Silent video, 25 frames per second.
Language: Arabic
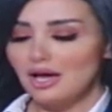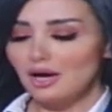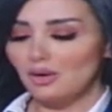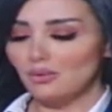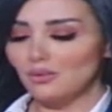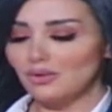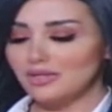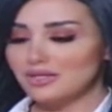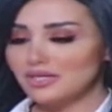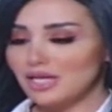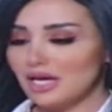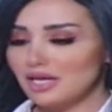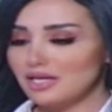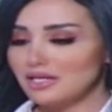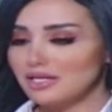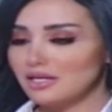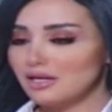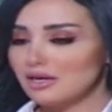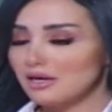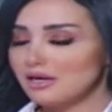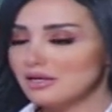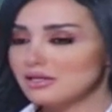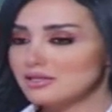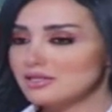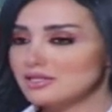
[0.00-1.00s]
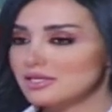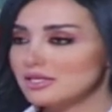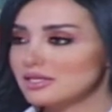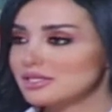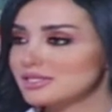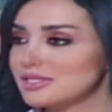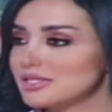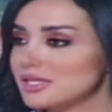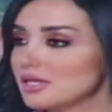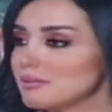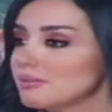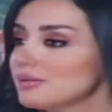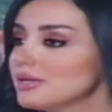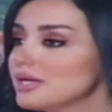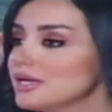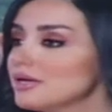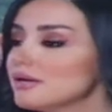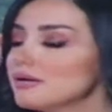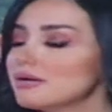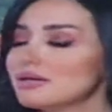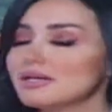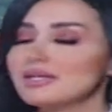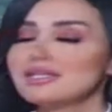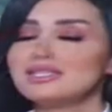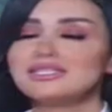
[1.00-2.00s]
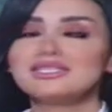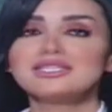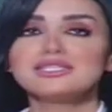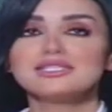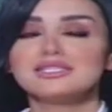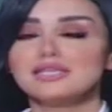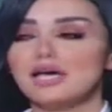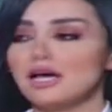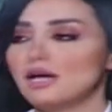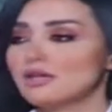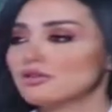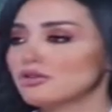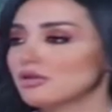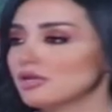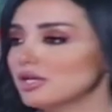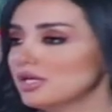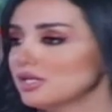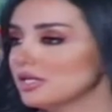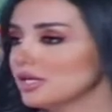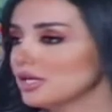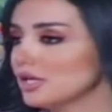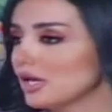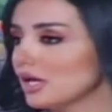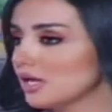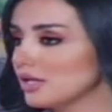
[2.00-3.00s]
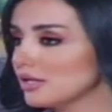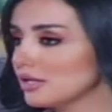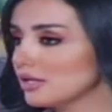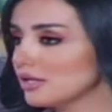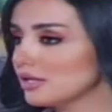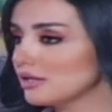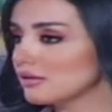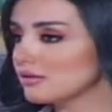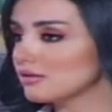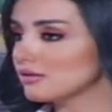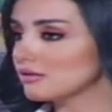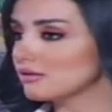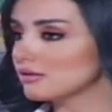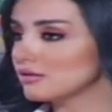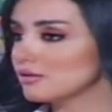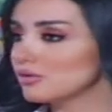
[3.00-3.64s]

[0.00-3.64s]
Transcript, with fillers: والتعليقات السلبيه كثير صح انه نحن نعلق